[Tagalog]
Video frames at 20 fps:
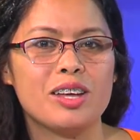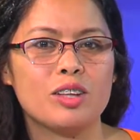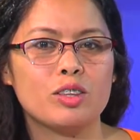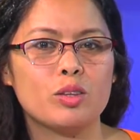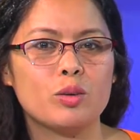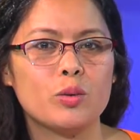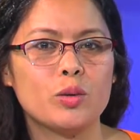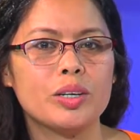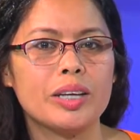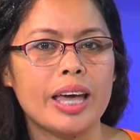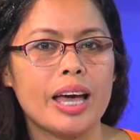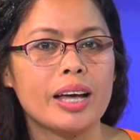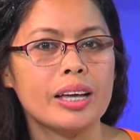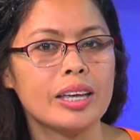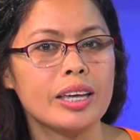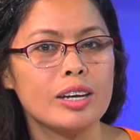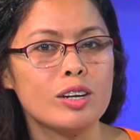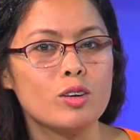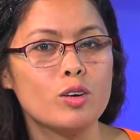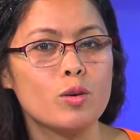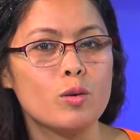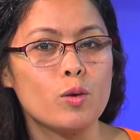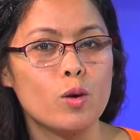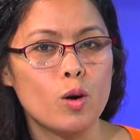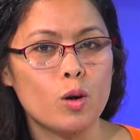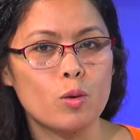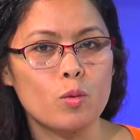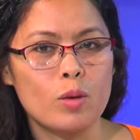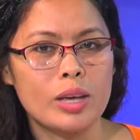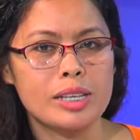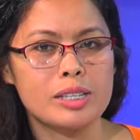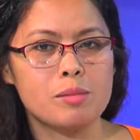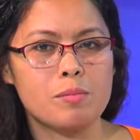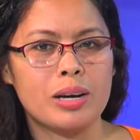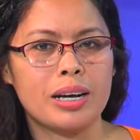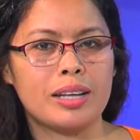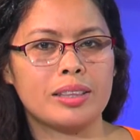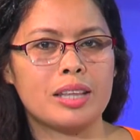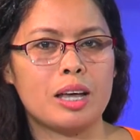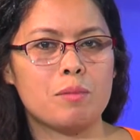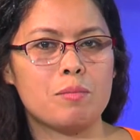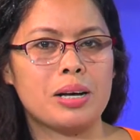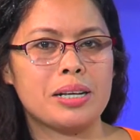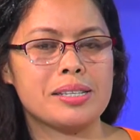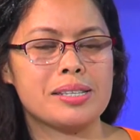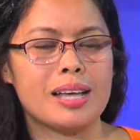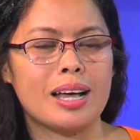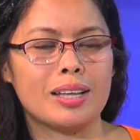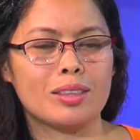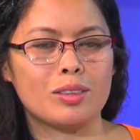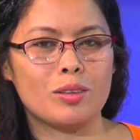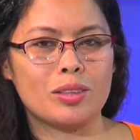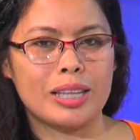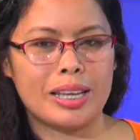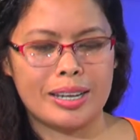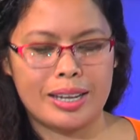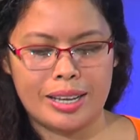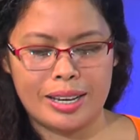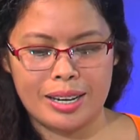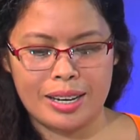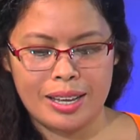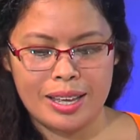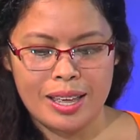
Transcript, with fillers: Tungod kay ang Ginoo always magatabang sa ato tanan.